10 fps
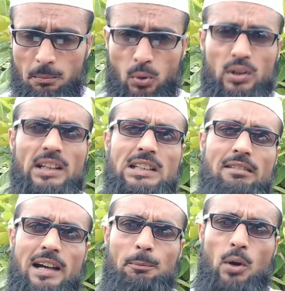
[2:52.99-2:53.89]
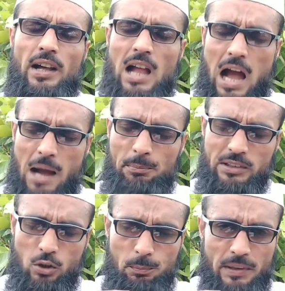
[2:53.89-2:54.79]
ভরে দেওয়ার পর
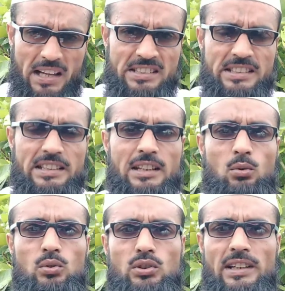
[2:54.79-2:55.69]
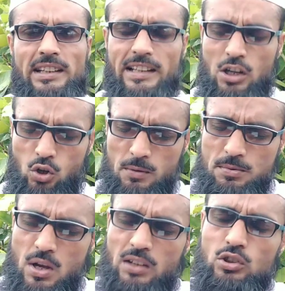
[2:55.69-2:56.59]
আপনি ওই প্লাস্টিকের কোটোটাকে খুব
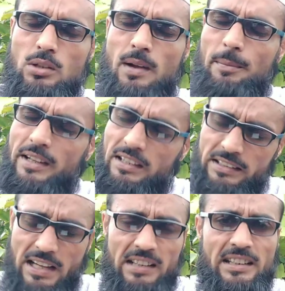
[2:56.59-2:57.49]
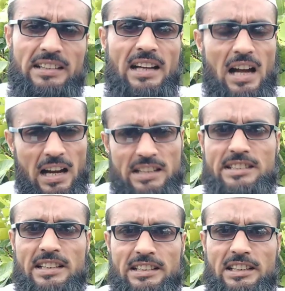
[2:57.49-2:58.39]
শক্তভাবে ঢাকনাটা
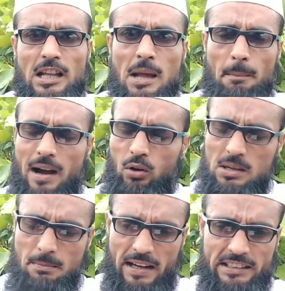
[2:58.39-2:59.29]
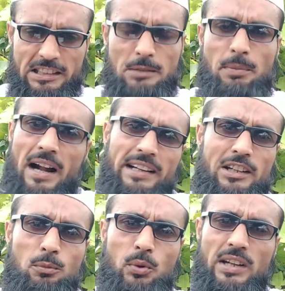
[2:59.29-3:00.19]
আঁটিয়ে দিন বা ওই মাটির
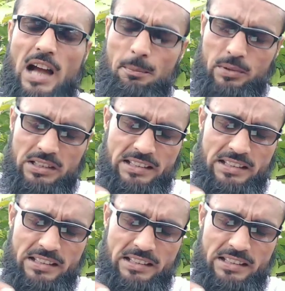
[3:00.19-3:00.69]
ভাঁড়ের উপরে আপনি